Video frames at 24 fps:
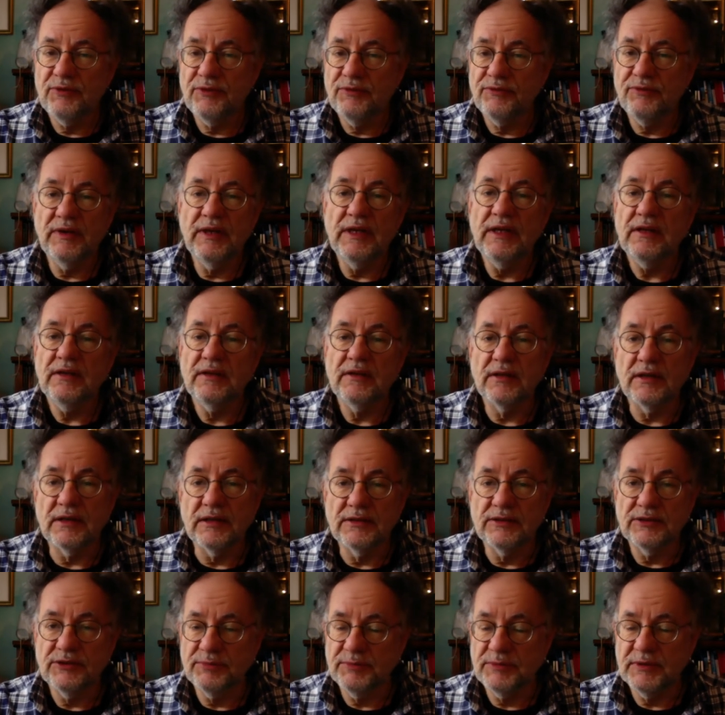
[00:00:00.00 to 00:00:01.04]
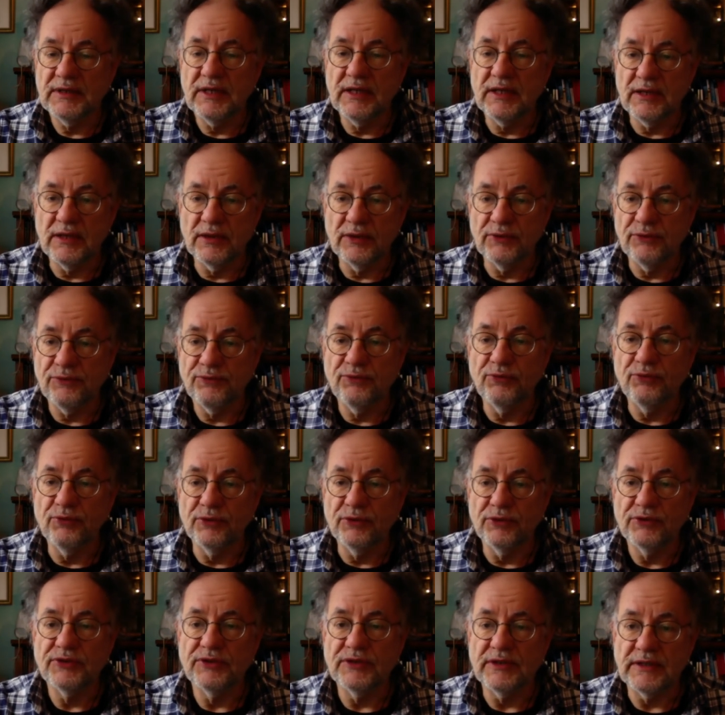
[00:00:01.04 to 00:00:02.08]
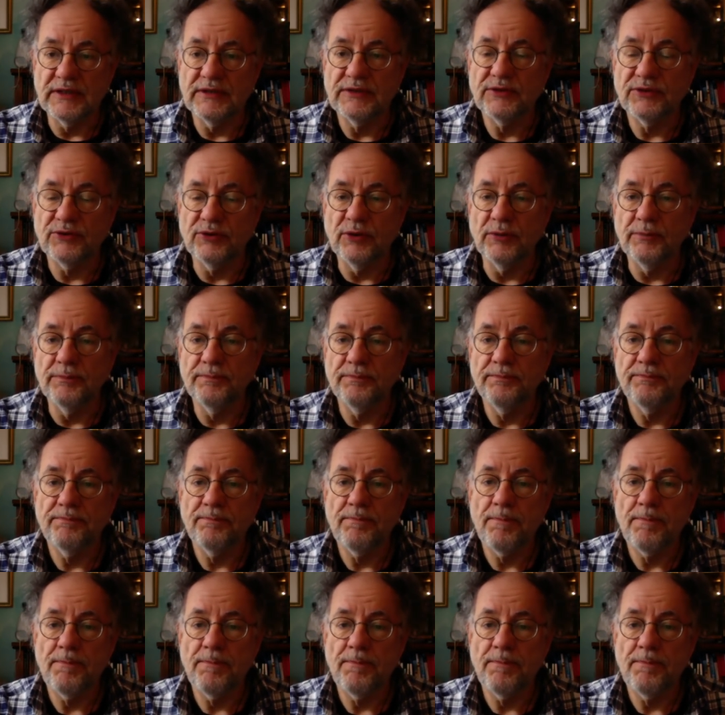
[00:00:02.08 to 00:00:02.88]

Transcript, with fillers: wie Pflegende eigentlich mit Ekelgefühle zurechtkommen.